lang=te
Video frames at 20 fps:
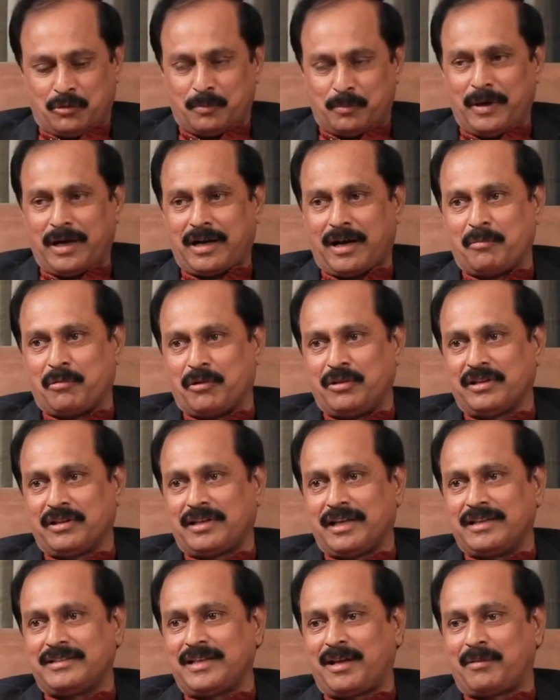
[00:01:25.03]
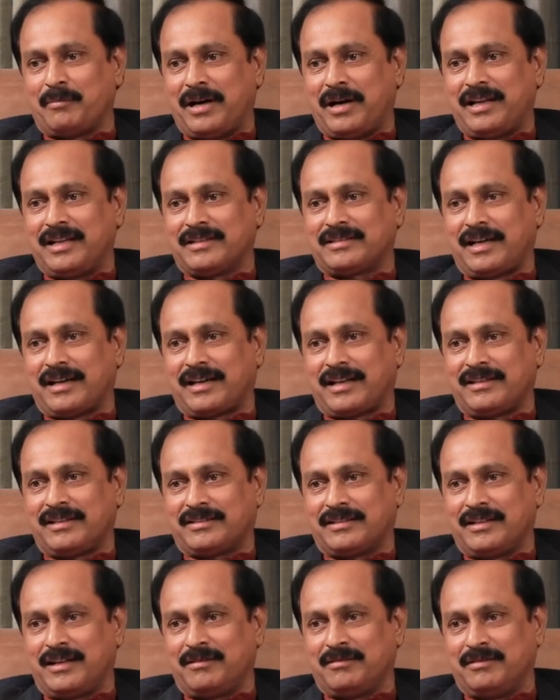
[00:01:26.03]
దుబ్బాక అభివృద్ధి కేసీఆర్ బాగానే
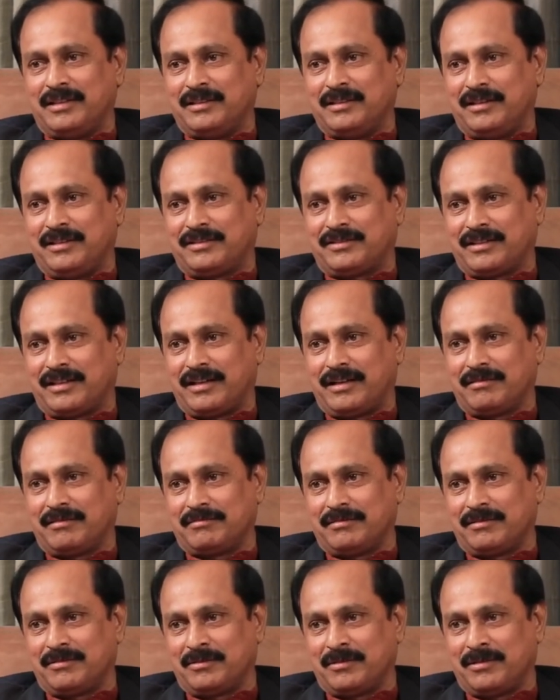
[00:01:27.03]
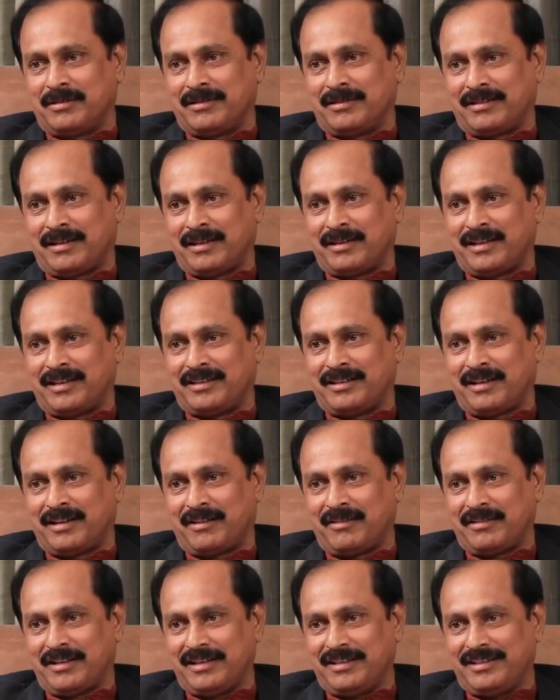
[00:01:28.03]
సహకరిస్తున్నాడు నిధులు ఇస్తున్నాడు
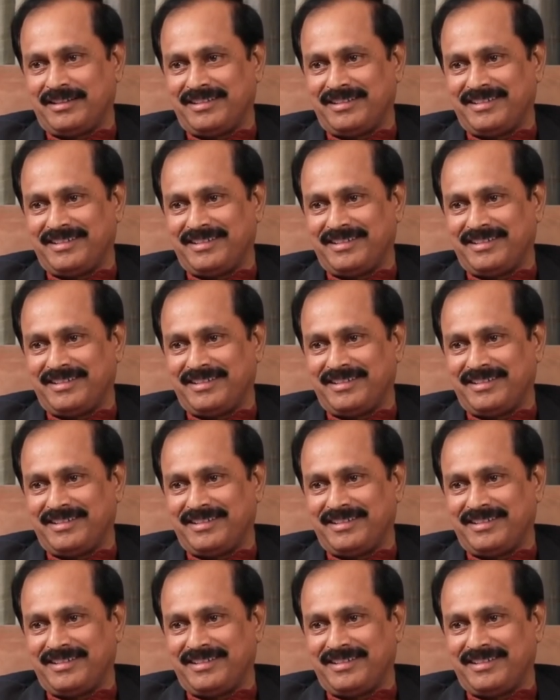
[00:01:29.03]
రఘునందన్ రావుకి